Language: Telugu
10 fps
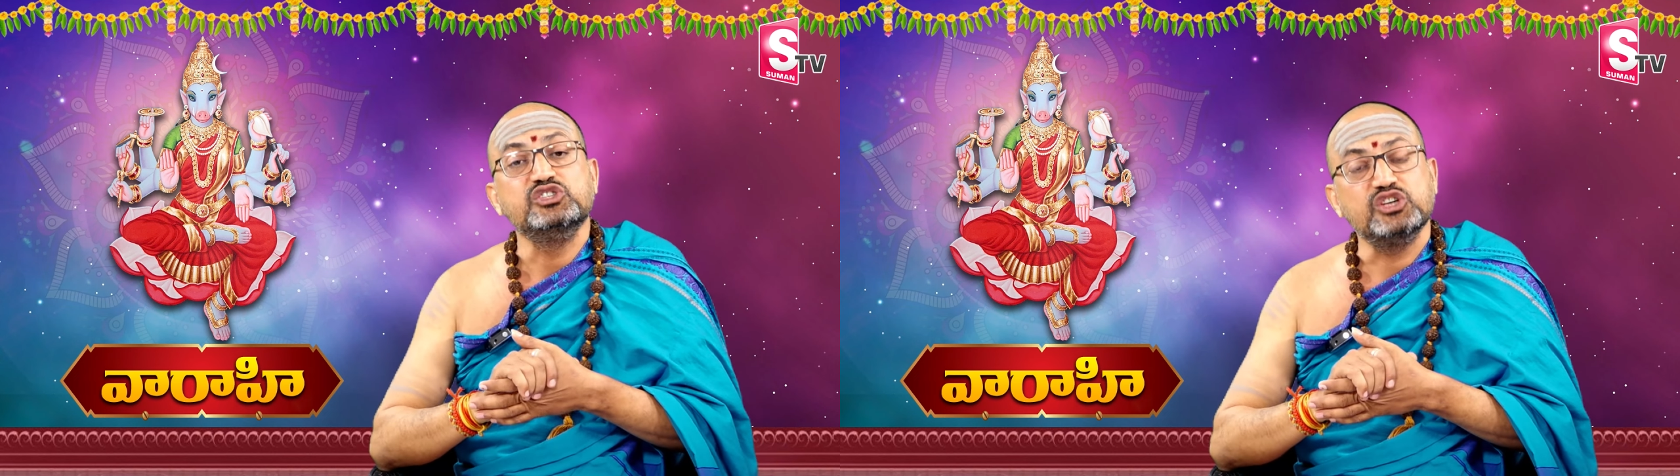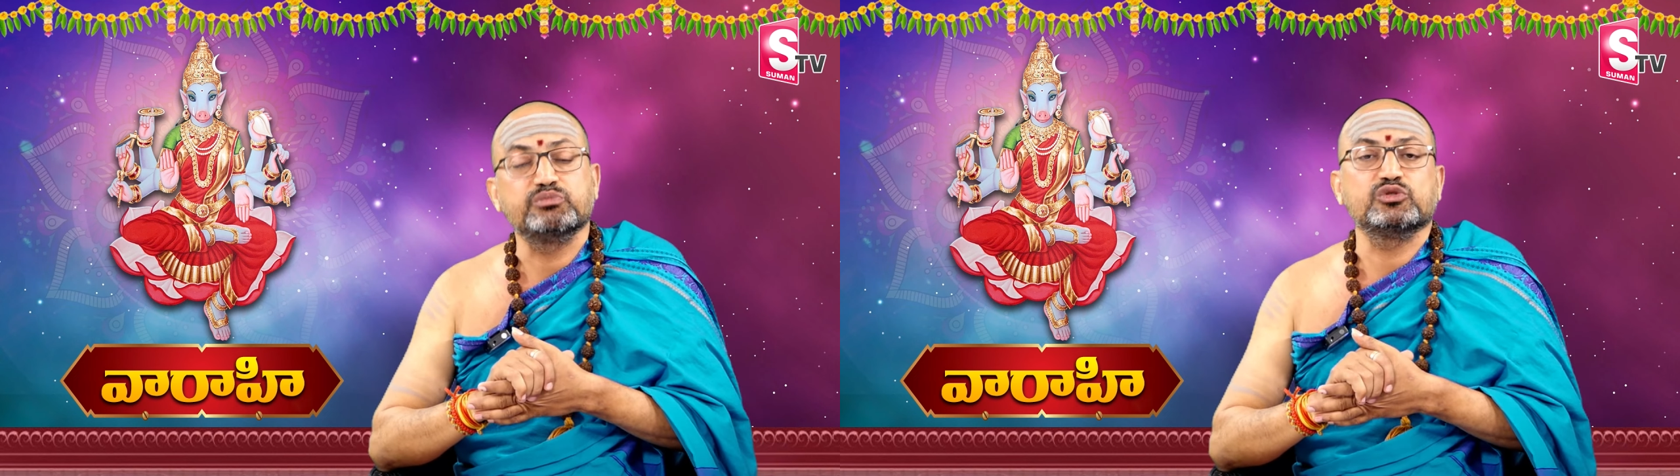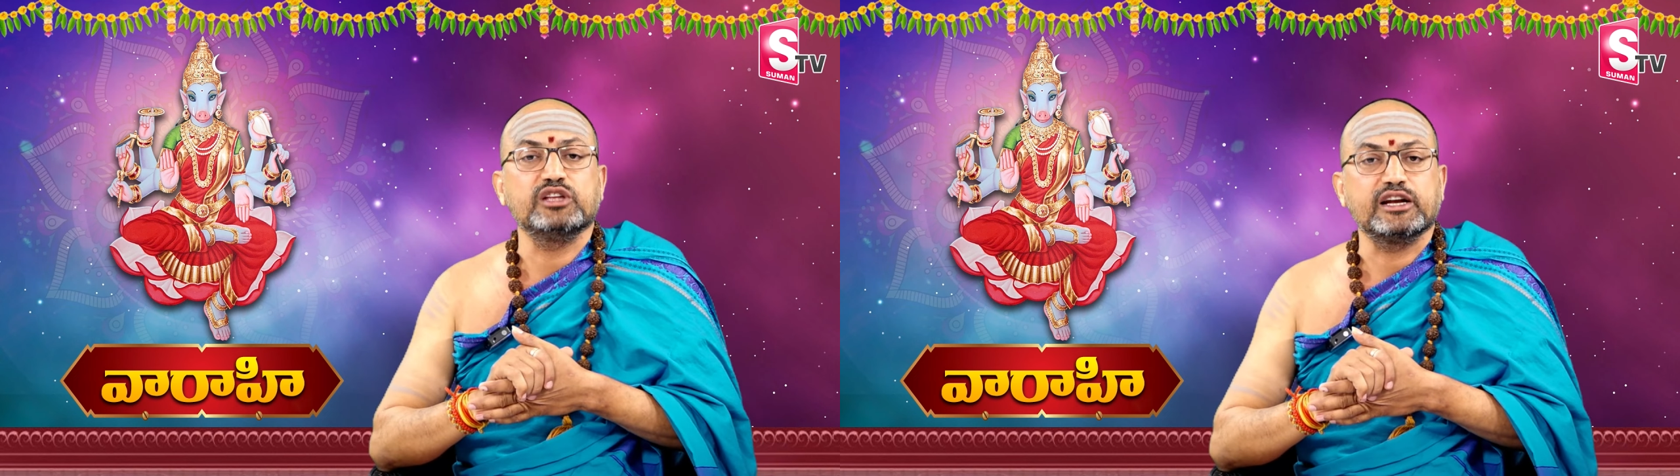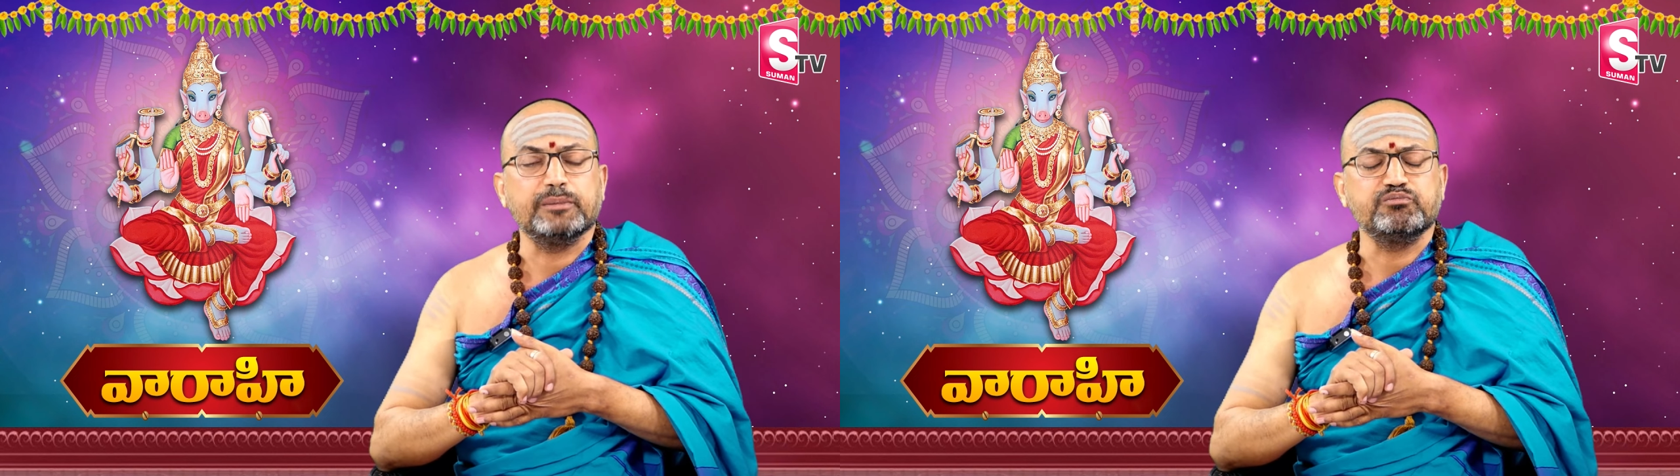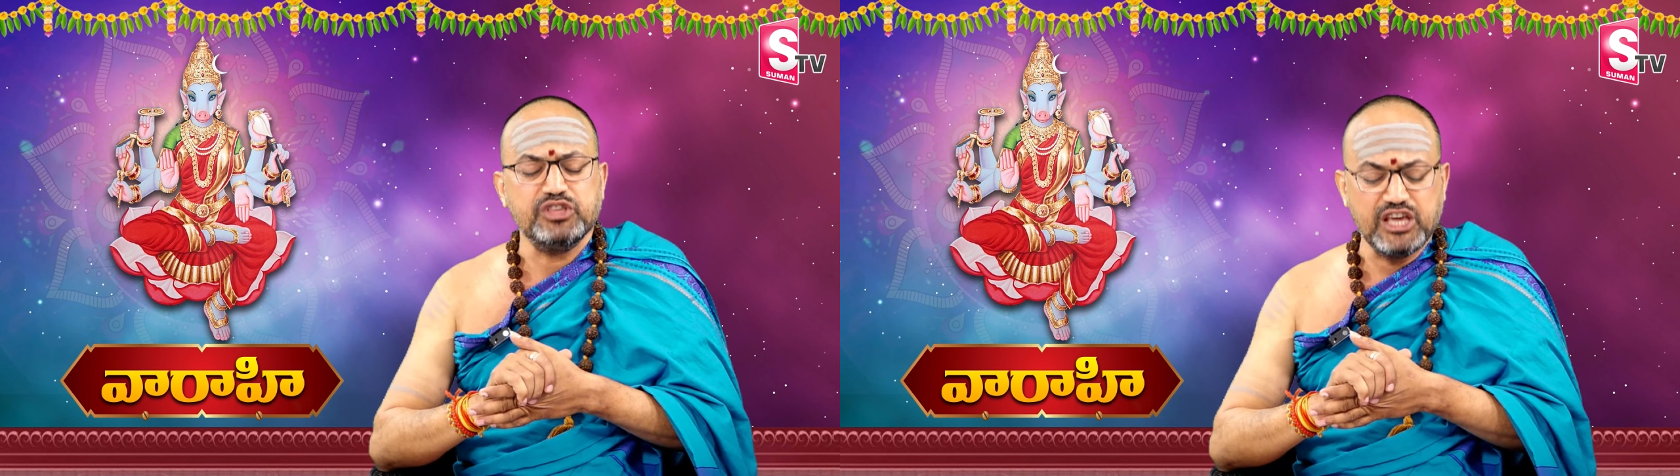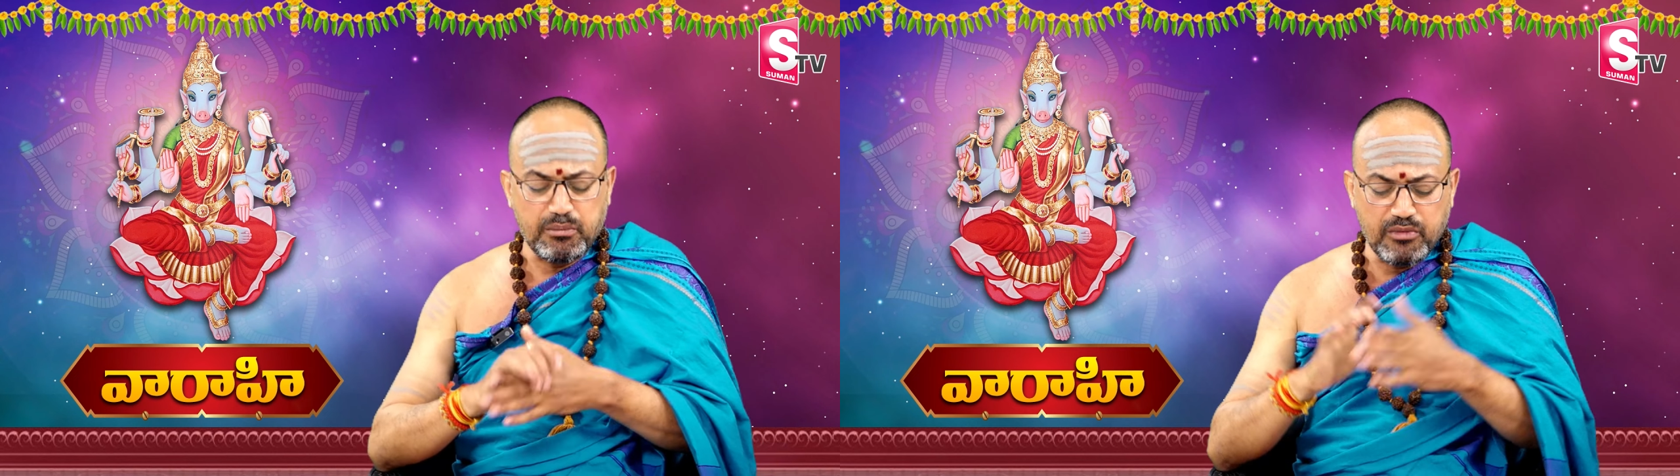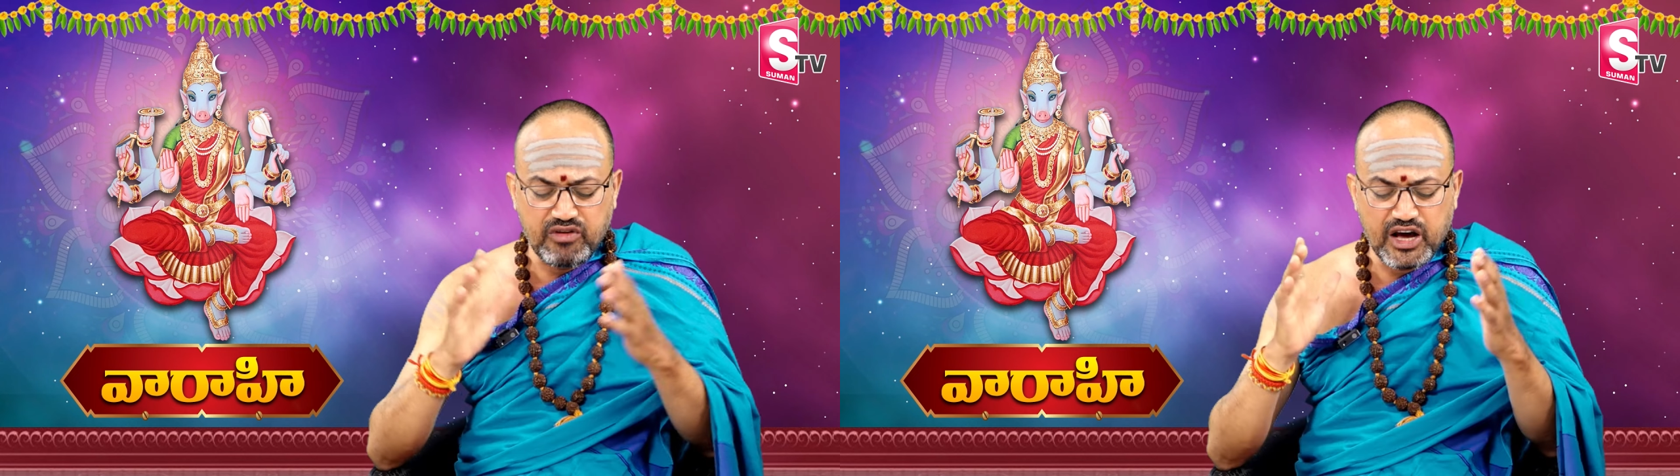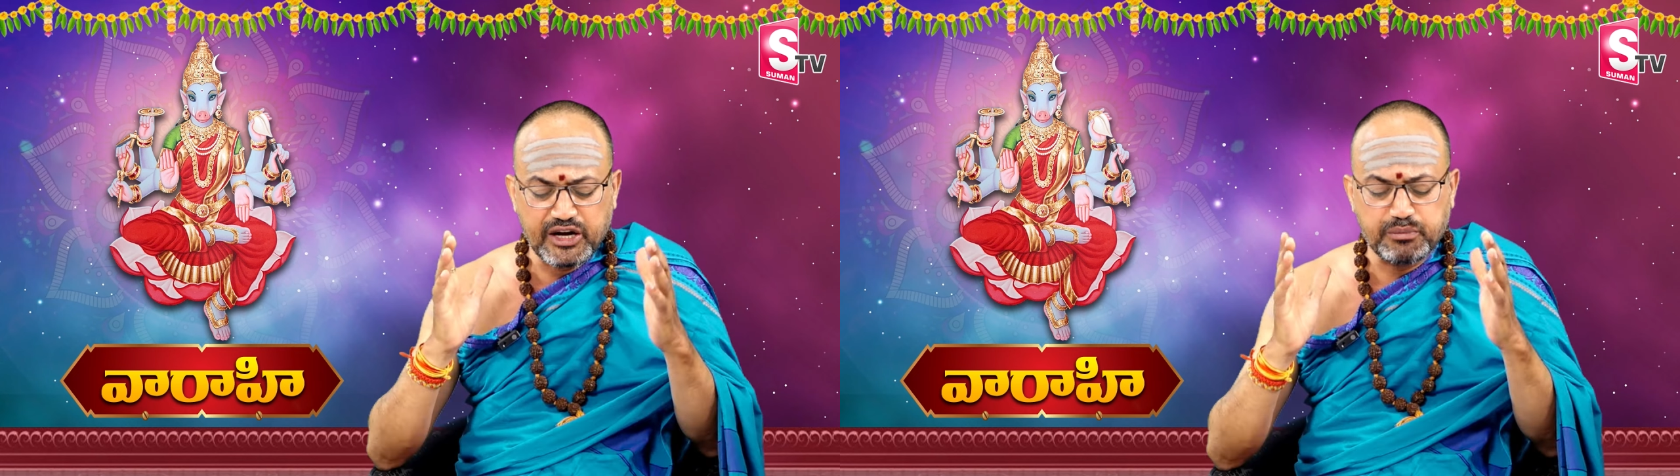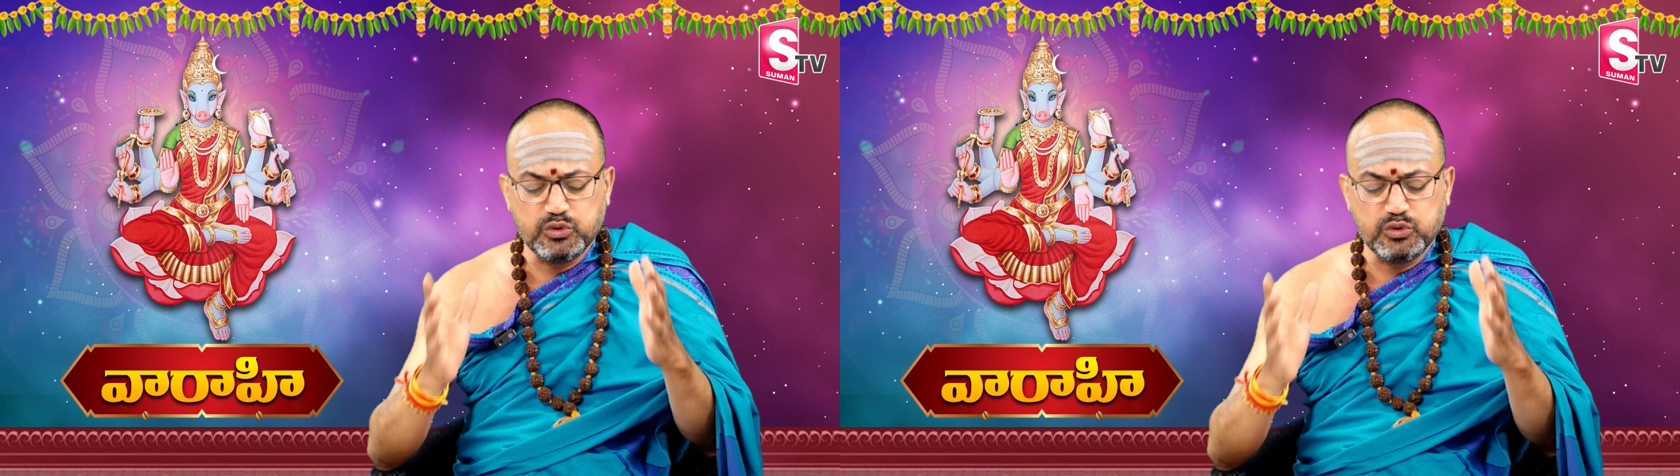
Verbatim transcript: చెప్తుందట ఈ అమ్మవారిని